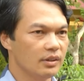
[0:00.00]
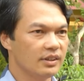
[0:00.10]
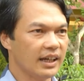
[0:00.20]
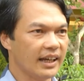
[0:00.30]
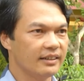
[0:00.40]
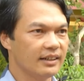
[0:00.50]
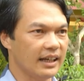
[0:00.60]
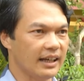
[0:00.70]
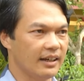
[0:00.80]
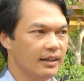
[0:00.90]
Thứ hai nữa
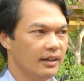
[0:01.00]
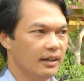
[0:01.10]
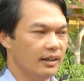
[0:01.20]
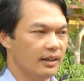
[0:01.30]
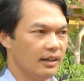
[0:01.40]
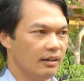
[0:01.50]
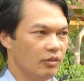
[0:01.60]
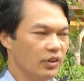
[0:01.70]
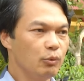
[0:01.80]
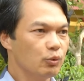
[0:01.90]
là
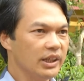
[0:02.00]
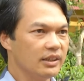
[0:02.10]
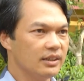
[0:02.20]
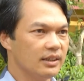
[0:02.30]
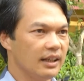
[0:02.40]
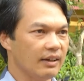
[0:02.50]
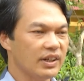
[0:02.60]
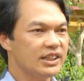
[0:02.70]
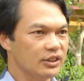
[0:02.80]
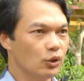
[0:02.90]
với mục đích là
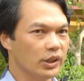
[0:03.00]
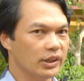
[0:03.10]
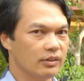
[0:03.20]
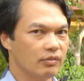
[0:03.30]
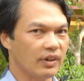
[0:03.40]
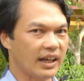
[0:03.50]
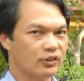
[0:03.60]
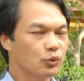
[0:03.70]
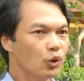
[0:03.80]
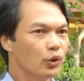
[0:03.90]
phát triển du lịch và
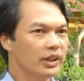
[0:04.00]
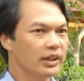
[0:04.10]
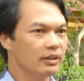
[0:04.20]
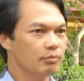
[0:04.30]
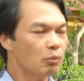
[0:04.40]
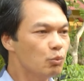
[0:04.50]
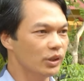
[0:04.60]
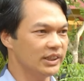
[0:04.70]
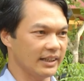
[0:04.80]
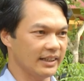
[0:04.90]
chúng tôi mong
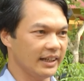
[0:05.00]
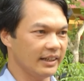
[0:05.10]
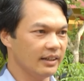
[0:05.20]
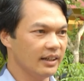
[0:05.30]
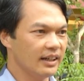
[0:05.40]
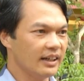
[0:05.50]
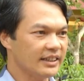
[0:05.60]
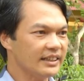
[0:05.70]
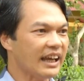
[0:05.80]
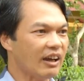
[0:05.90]
muốn rằng thế này
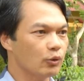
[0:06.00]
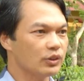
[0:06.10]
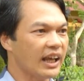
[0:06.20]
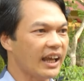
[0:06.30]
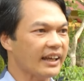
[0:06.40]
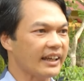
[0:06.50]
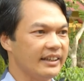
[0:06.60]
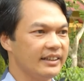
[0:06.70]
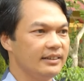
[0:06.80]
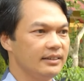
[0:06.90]
sẽ tạo ra
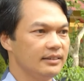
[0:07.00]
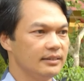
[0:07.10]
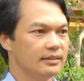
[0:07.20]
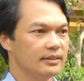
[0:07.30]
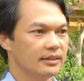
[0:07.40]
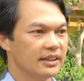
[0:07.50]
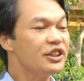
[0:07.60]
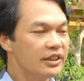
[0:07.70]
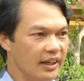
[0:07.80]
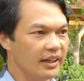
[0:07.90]
cái
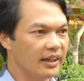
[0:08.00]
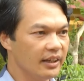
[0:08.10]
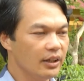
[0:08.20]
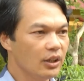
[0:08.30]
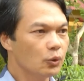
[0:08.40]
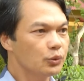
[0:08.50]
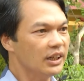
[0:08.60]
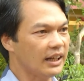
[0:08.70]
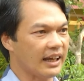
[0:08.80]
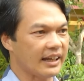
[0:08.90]
sinh kế cũng
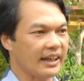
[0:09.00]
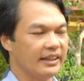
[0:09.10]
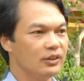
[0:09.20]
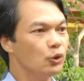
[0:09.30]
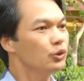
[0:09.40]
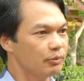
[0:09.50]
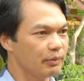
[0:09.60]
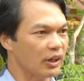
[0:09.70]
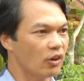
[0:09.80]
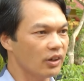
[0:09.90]
như là cái thu nhập
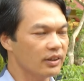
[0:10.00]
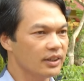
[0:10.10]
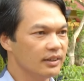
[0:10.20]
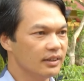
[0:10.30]
cho bà con.